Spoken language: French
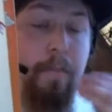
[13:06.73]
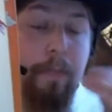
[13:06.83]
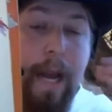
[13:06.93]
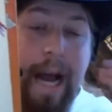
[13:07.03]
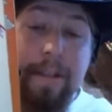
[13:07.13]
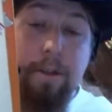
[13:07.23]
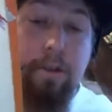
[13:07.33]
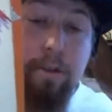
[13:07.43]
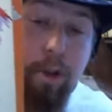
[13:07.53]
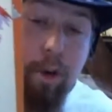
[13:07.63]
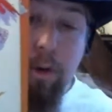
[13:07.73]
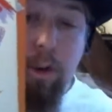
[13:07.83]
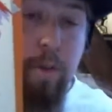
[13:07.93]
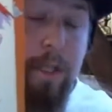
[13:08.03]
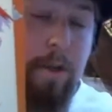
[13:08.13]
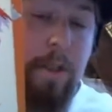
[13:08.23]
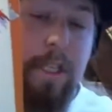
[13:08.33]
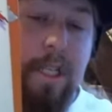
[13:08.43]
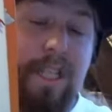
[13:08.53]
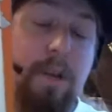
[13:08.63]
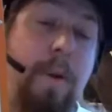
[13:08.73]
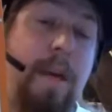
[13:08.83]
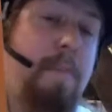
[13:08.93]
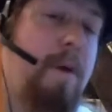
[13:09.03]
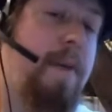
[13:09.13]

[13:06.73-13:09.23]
C'est coté à 2,70€